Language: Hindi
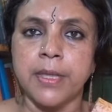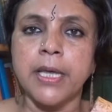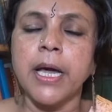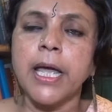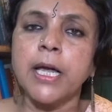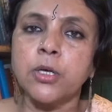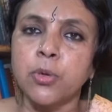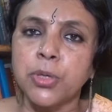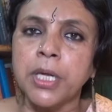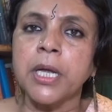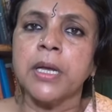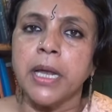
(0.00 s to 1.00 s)
यह एक
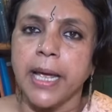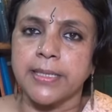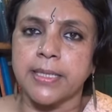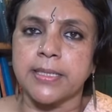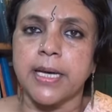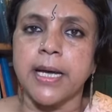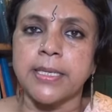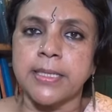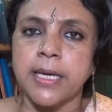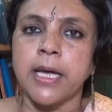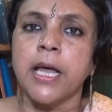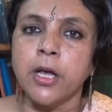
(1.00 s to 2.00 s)
रूटीन एक्सरसाइज
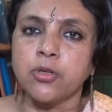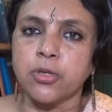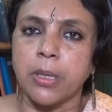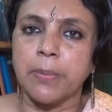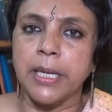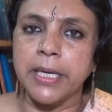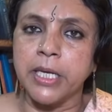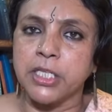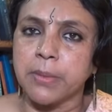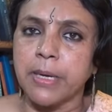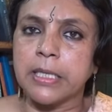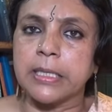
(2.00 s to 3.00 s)
है जो तबलीगी
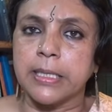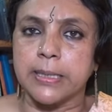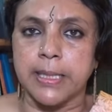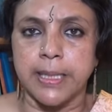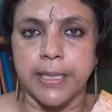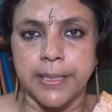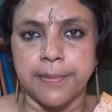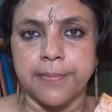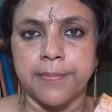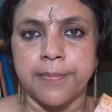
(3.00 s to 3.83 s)
जमात करता है